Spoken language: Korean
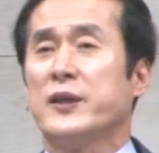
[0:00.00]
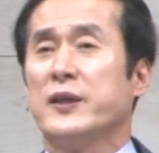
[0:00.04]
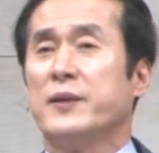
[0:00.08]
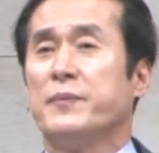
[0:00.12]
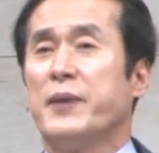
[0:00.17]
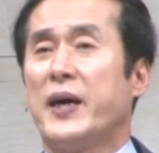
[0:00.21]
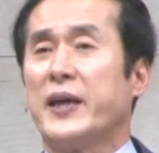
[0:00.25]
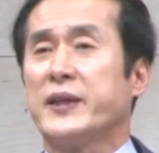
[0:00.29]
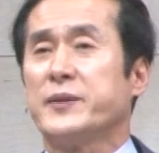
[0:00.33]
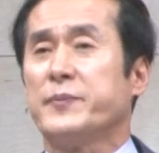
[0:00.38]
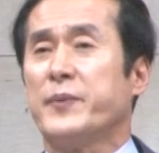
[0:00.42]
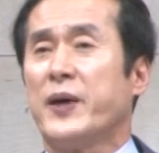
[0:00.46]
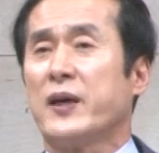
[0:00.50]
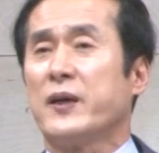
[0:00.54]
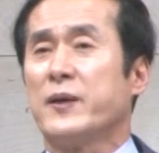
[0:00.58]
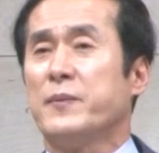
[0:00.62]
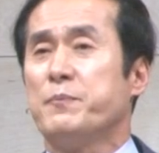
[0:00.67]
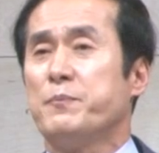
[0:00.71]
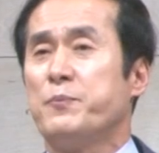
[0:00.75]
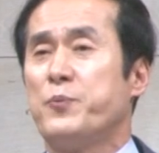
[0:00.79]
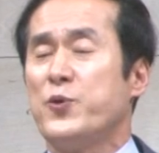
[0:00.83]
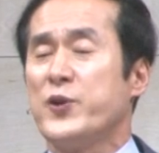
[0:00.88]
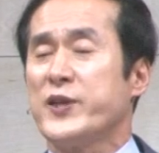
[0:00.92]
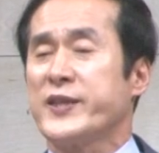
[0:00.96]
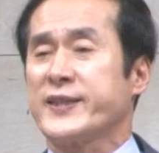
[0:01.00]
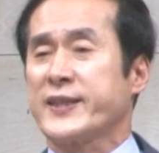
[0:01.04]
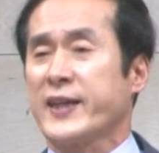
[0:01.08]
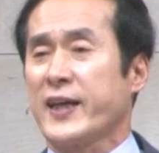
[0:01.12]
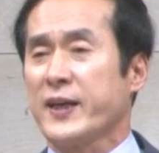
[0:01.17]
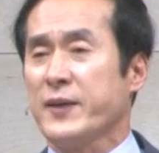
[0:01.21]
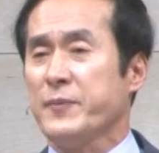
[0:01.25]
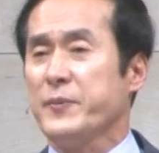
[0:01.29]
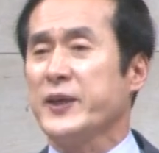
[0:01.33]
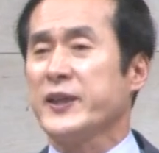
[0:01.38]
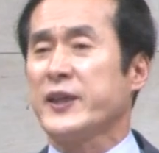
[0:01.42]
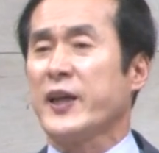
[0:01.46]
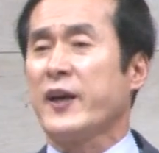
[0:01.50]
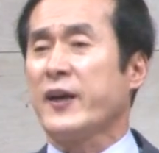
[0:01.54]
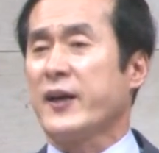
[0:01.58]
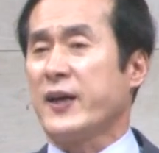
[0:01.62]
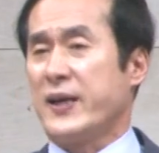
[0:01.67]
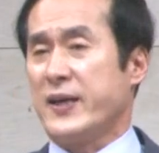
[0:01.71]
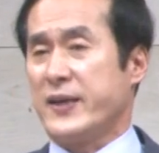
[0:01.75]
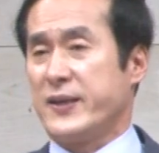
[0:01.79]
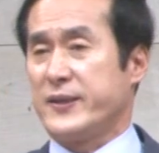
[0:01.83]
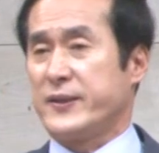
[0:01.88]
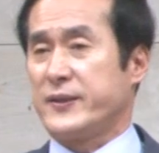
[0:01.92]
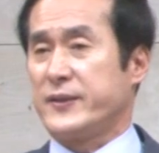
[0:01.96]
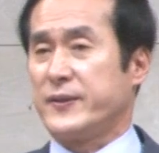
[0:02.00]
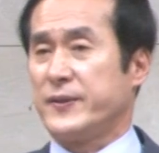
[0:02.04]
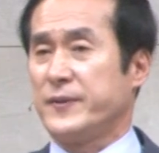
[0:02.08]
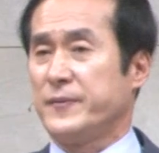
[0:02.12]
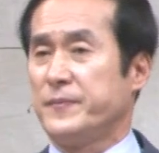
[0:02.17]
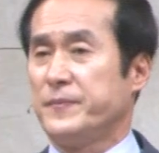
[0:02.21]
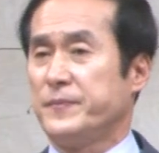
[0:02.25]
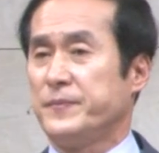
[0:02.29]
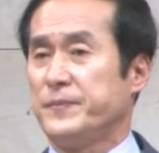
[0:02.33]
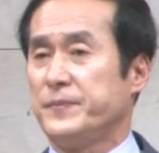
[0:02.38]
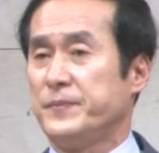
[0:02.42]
그 마지막은 불사름이 되리라 그랬어요.